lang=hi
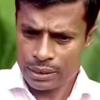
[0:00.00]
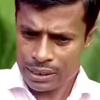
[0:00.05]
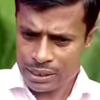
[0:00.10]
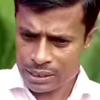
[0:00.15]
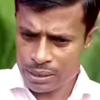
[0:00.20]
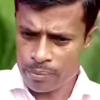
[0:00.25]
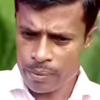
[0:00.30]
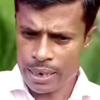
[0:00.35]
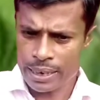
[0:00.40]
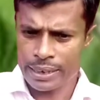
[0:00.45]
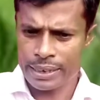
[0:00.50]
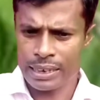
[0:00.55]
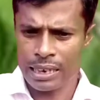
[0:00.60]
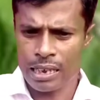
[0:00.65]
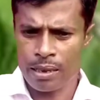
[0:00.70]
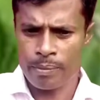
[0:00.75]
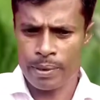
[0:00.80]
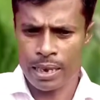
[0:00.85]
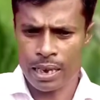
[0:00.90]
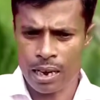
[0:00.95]
इस
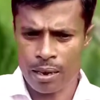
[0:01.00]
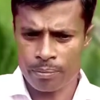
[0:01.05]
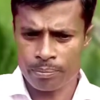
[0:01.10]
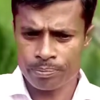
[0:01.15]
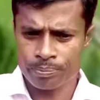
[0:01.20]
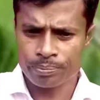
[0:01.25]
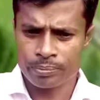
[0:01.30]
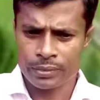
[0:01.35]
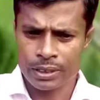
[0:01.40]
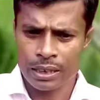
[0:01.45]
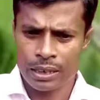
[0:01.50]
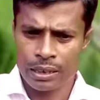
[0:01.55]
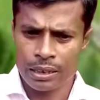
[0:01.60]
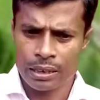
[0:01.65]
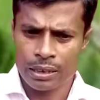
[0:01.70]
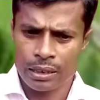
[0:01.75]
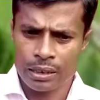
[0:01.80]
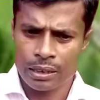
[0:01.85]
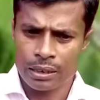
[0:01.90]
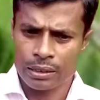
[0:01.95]
महीने में हम
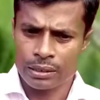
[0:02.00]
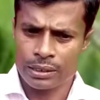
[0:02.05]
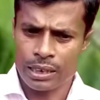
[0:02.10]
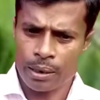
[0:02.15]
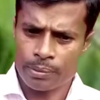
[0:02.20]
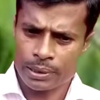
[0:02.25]
जब